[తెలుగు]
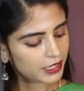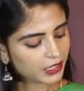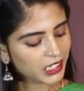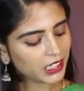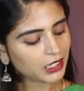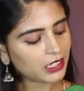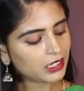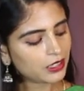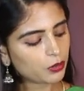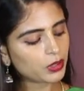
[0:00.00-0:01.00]
గ్రీన్
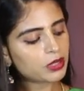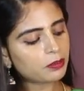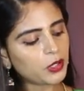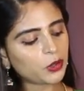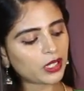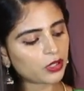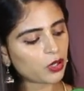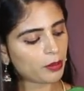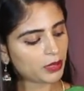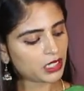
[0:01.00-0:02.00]
విత్ బ్లూ కలర్
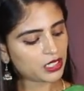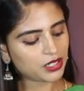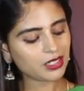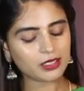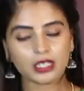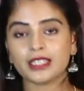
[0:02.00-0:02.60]
కాంబినేషన్